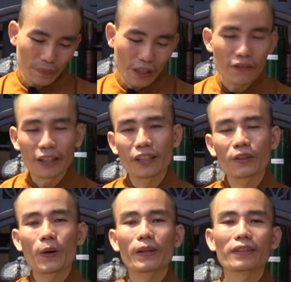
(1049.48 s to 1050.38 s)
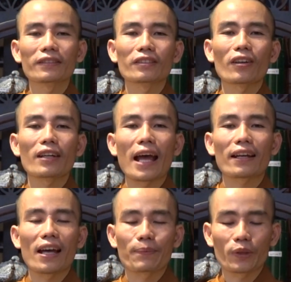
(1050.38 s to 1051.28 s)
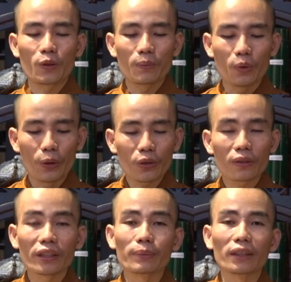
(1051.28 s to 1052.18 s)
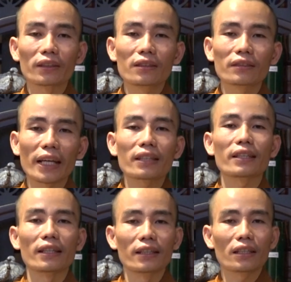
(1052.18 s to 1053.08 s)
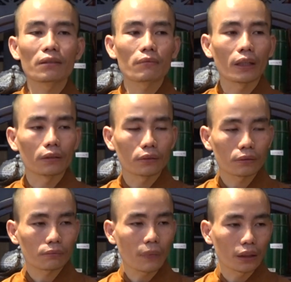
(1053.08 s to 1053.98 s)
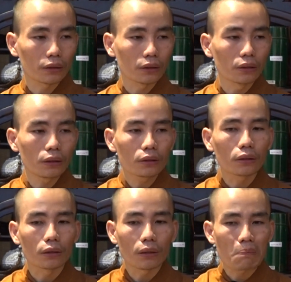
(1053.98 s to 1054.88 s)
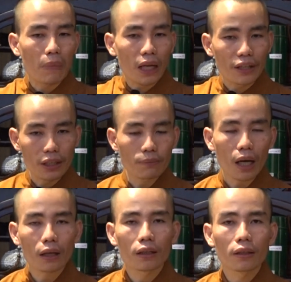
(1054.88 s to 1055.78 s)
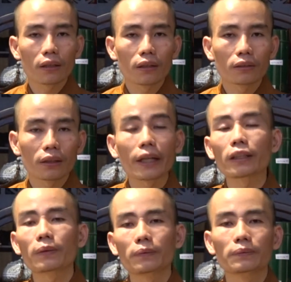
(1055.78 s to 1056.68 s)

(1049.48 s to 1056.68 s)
như vậy ta coi ta có đang làm cái lỗ mũi của người mình thương đang xì lên bằng sự nương tựa mà là dính mắc hay không.